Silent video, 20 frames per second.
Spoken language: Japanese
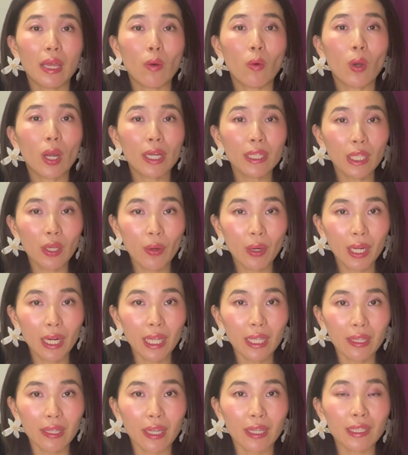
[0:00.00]
お金を
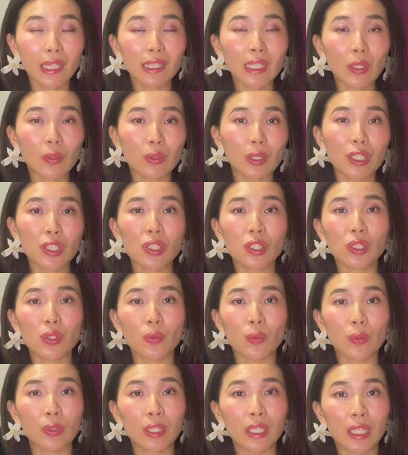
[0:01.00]
払ってあなたの
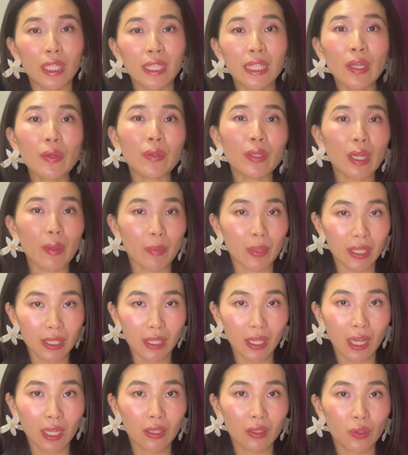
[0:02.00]
レッスンに来てくれます
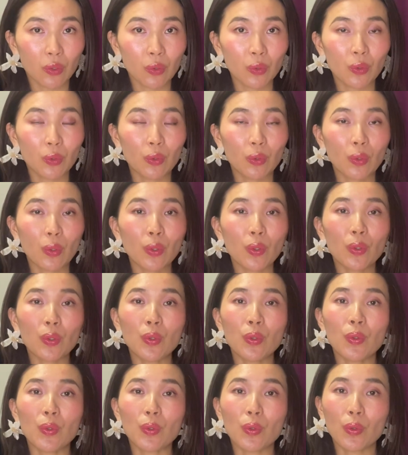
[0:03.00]
かとい
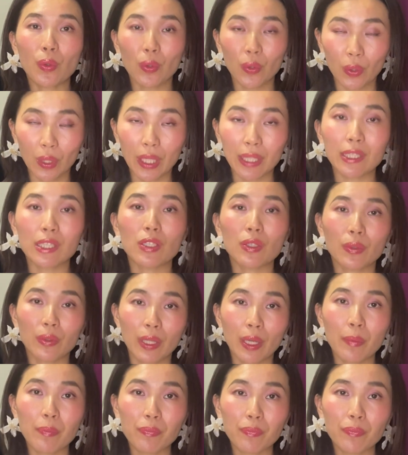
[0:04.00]
うことなんですよね。